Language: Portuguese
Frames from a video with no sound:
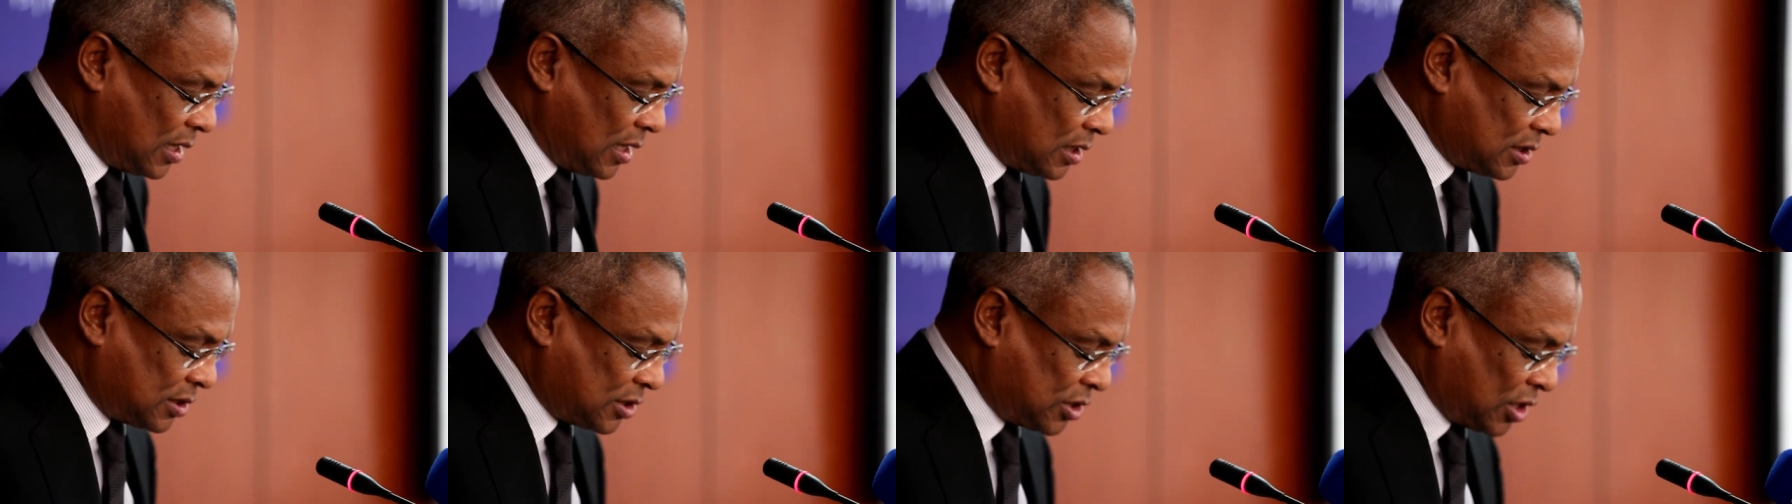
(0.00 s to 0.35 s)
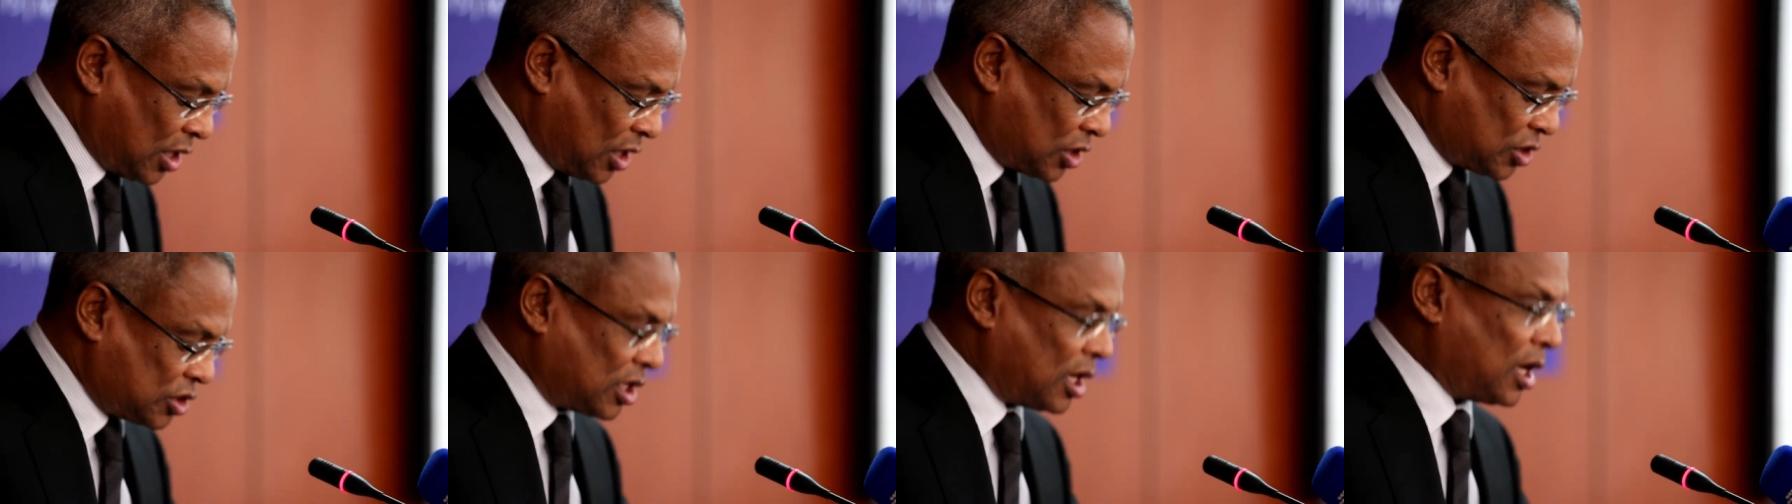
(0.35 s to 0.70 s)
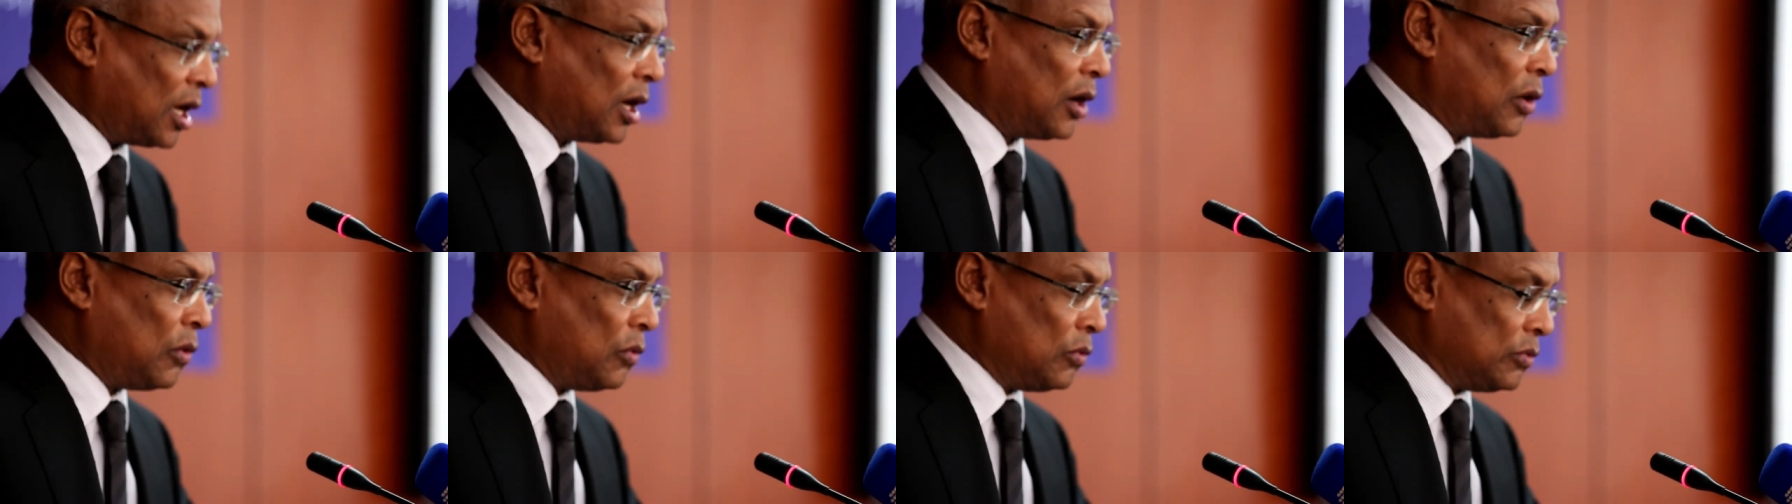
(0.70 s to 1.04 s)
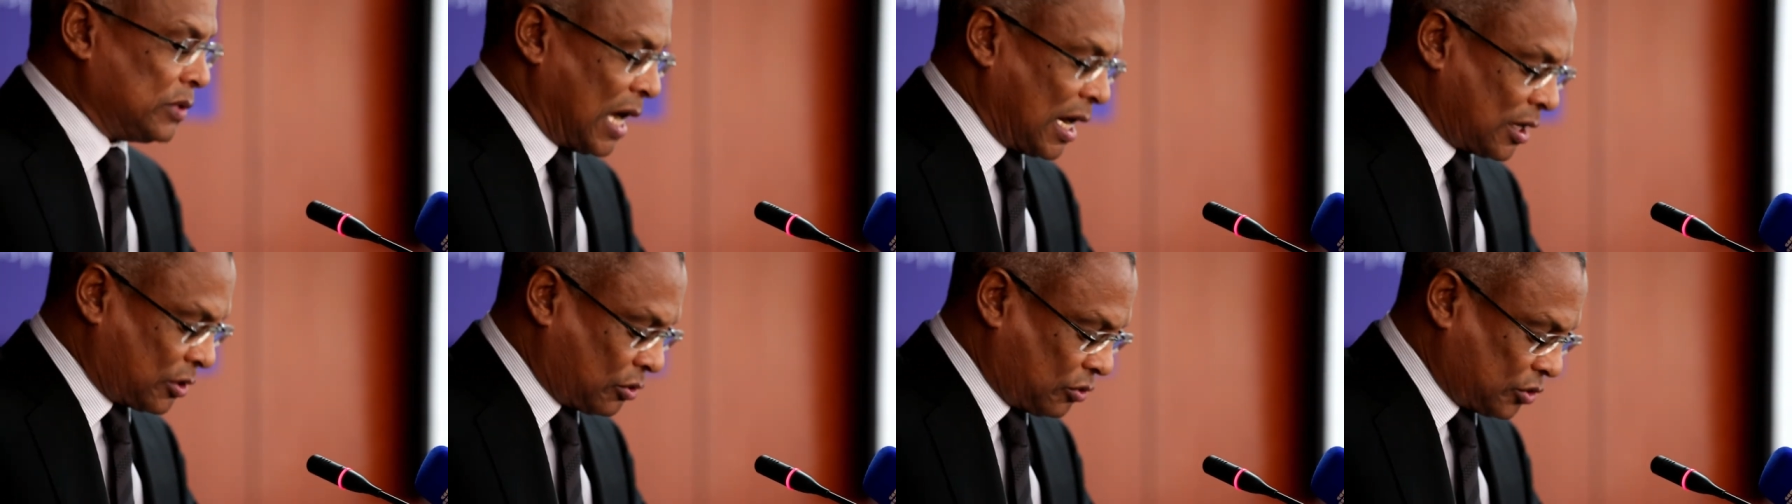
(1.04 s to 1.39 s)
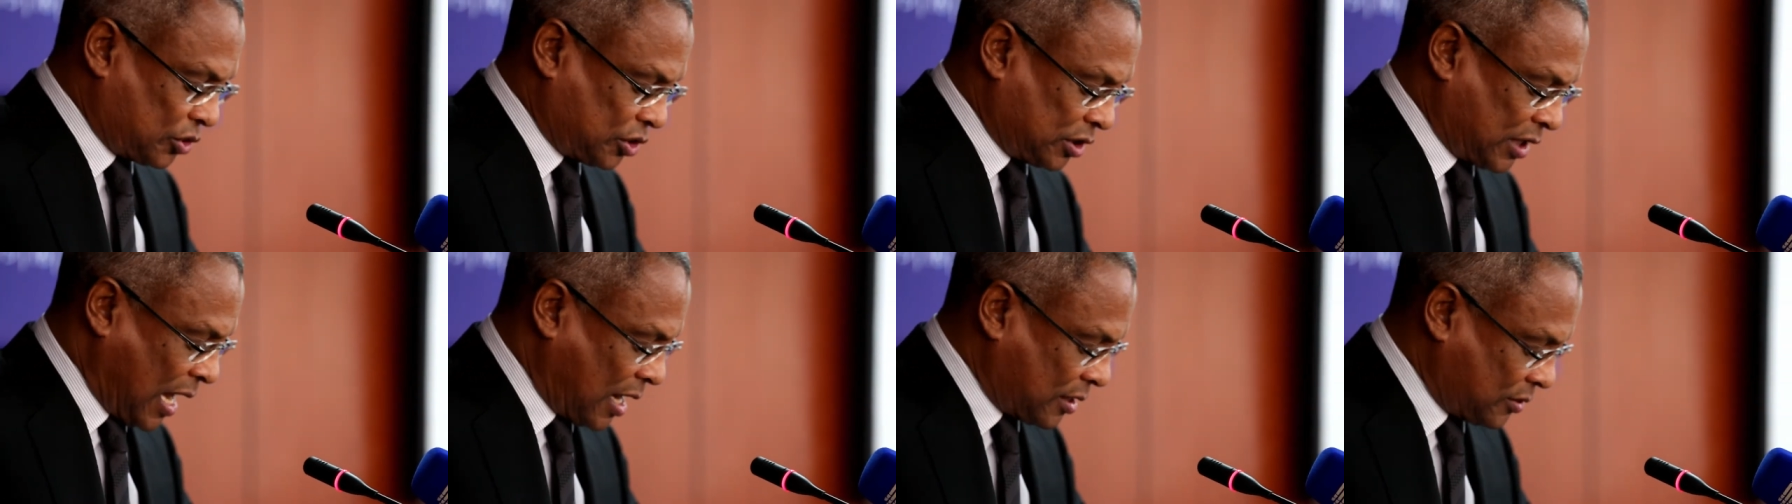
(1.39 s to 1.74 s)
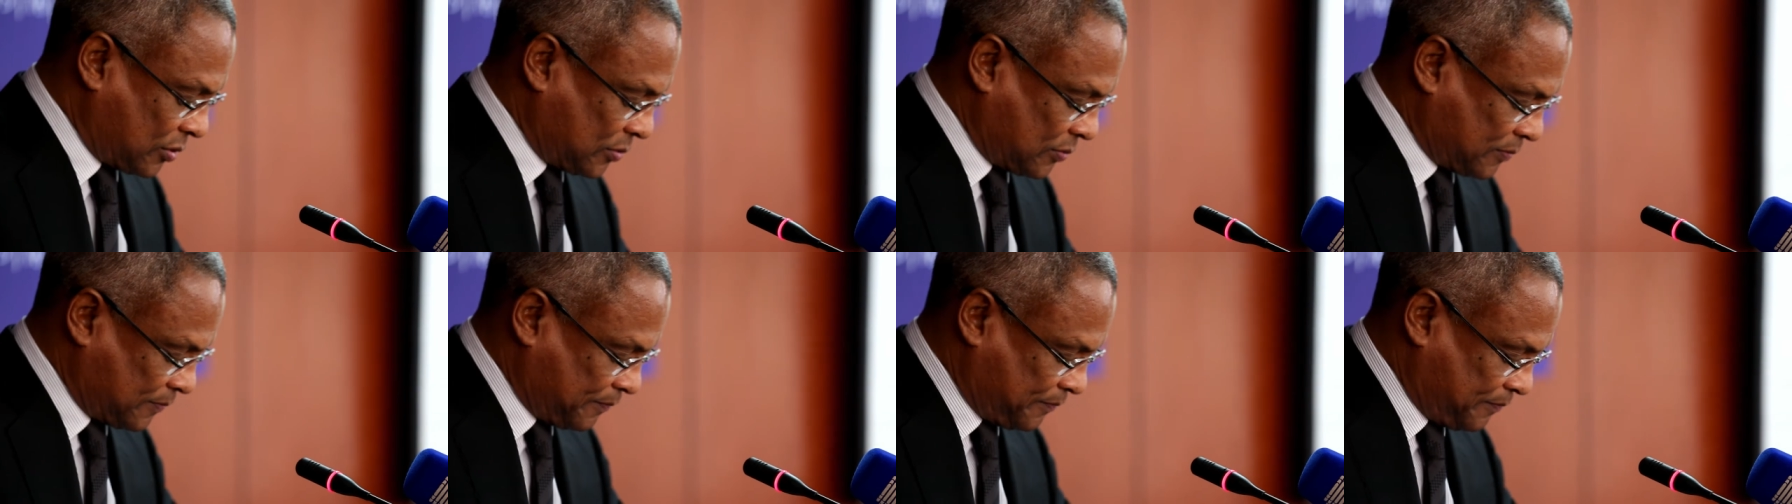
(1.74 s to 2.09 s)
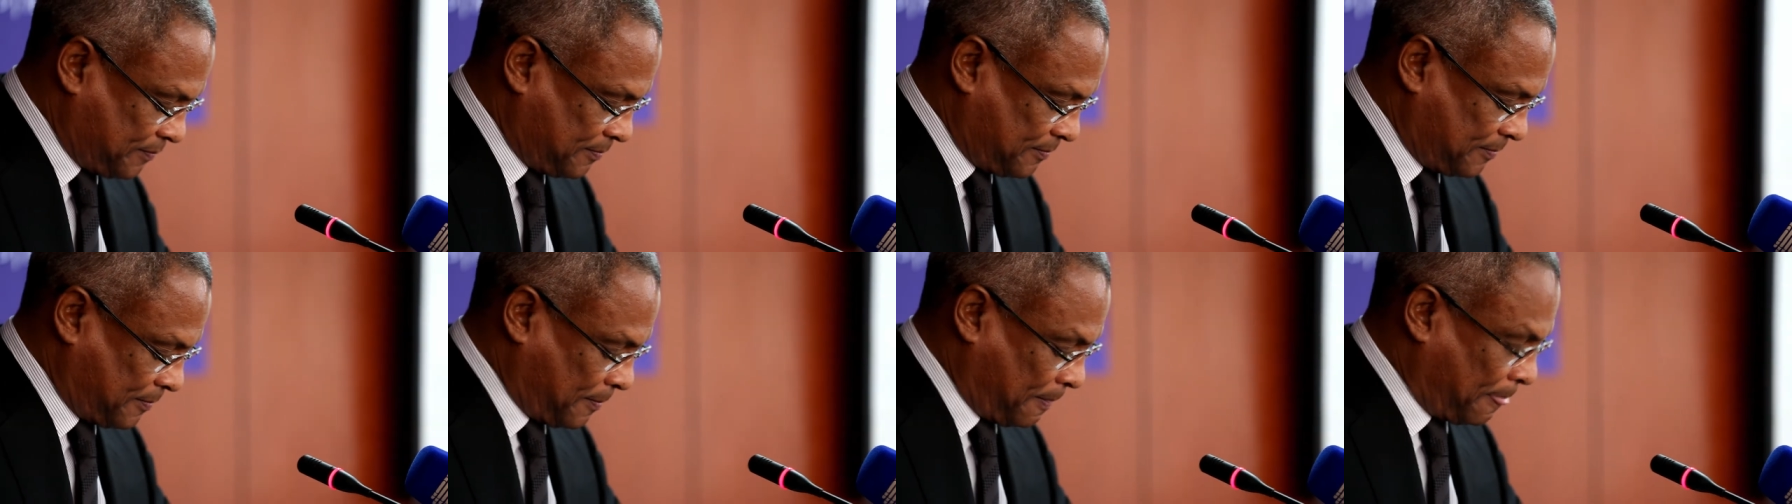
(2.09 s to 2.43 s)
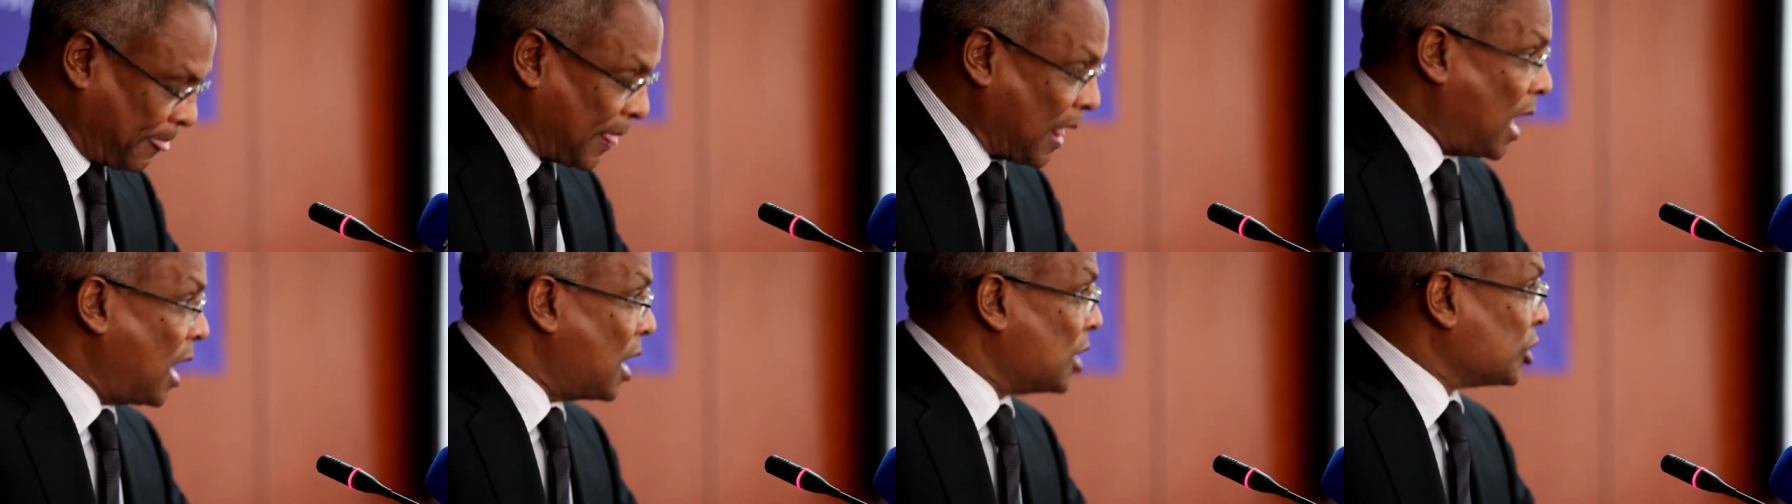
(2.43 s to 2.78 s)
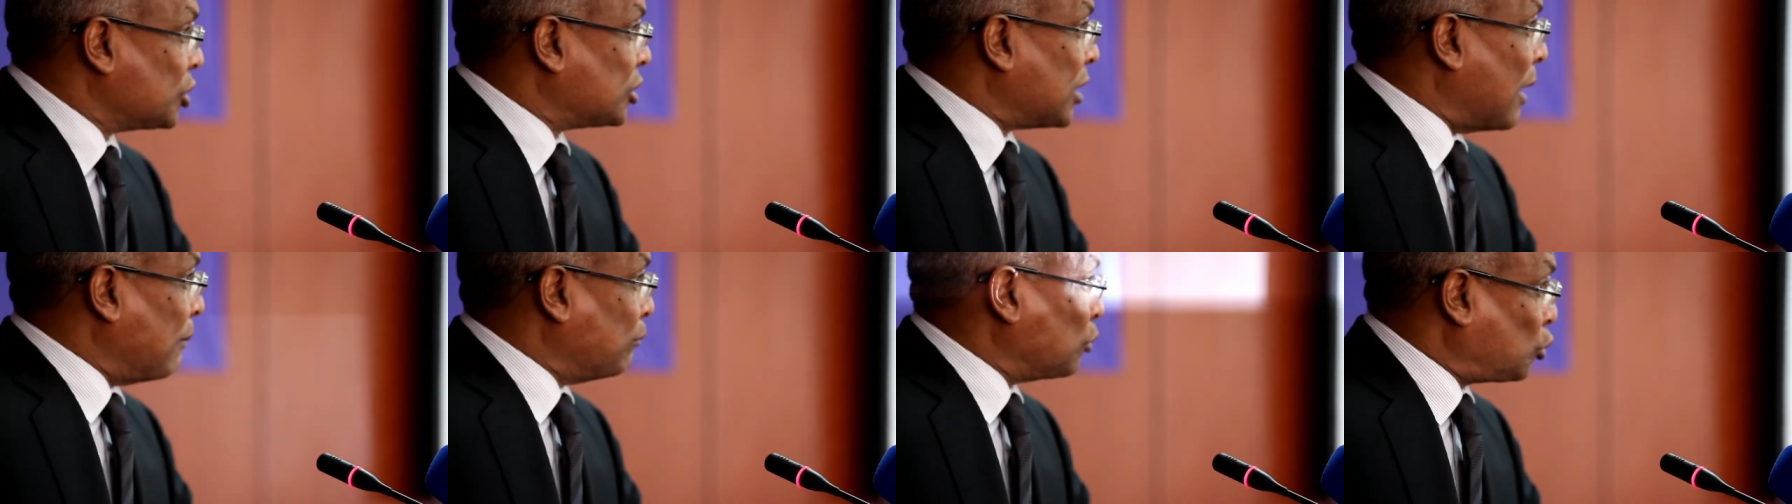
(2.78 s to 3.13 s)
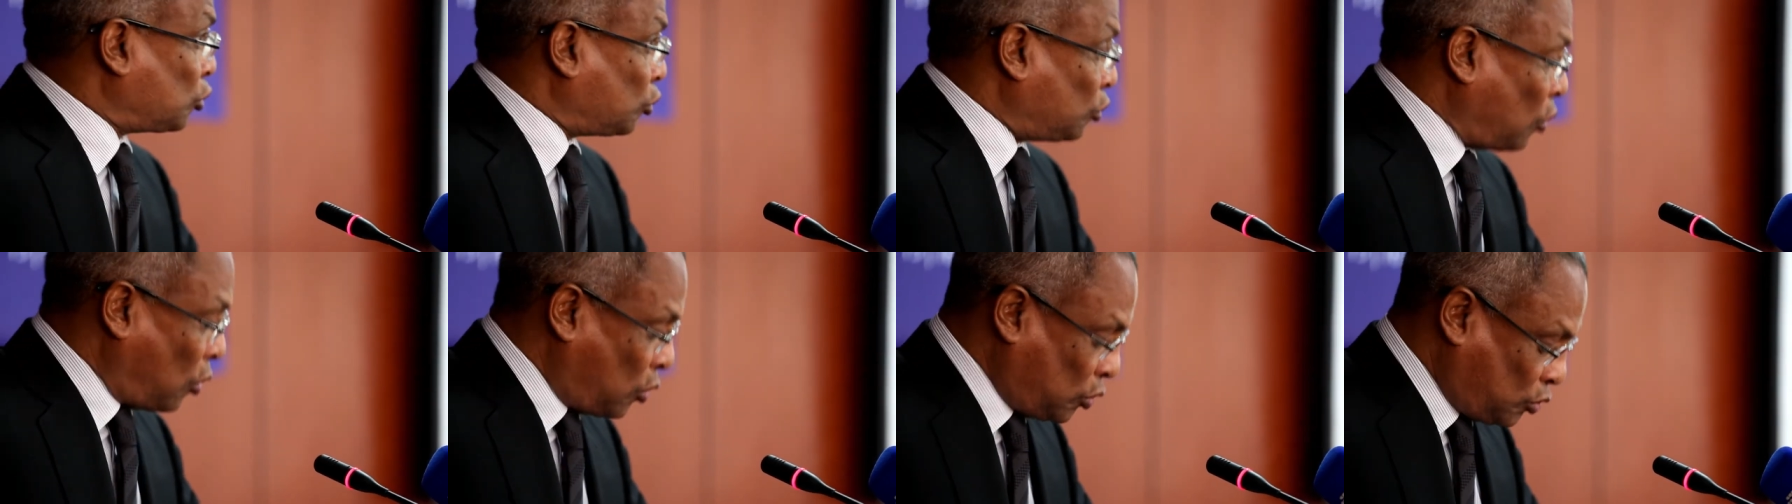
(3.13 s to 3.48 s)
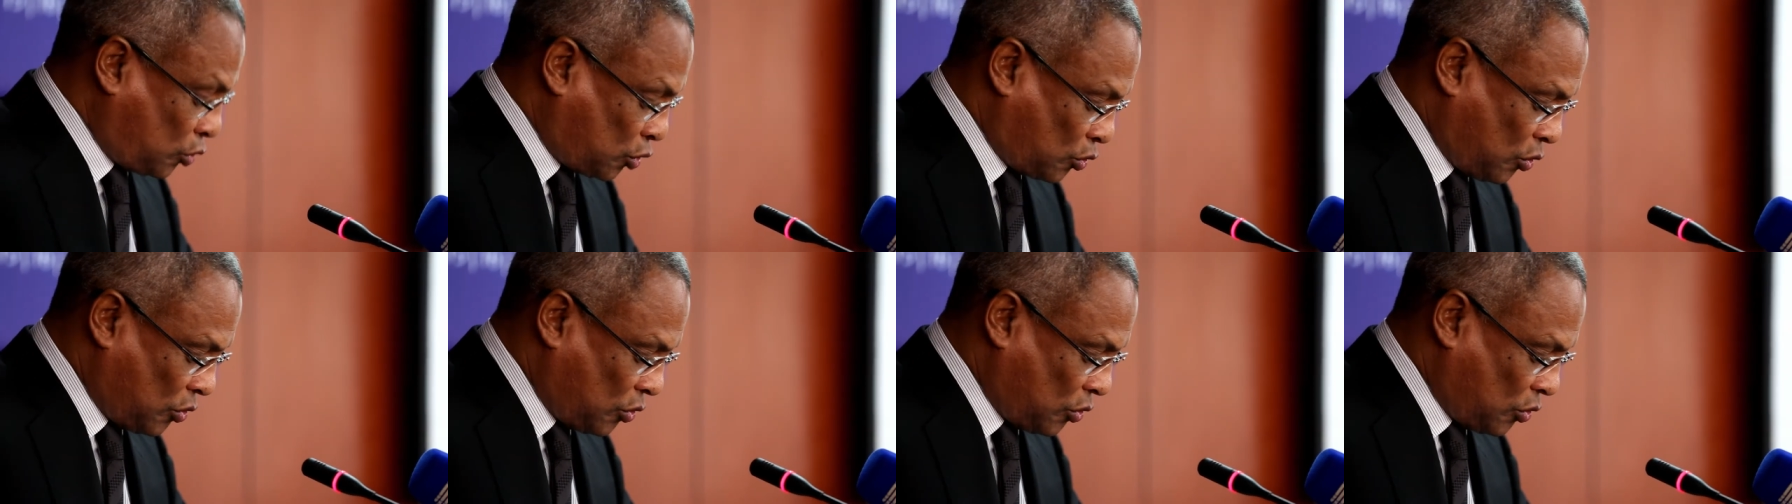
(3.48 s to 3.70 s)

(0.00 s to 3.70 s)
seja um narco-estado. Estamos todos